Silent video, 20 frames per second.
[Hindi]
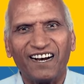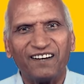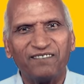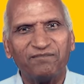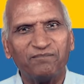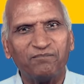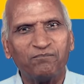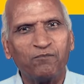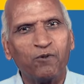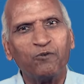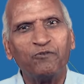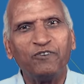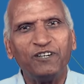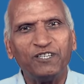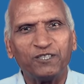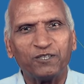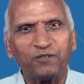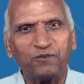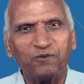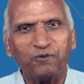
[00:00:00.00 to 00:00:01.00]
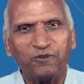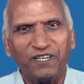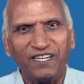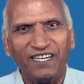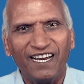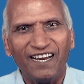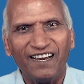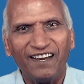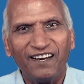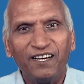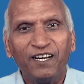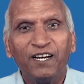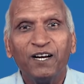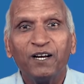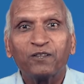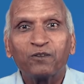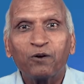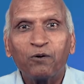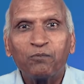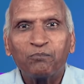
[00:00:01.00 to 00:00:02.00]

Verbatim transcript: मूवी शुरू हुई है तो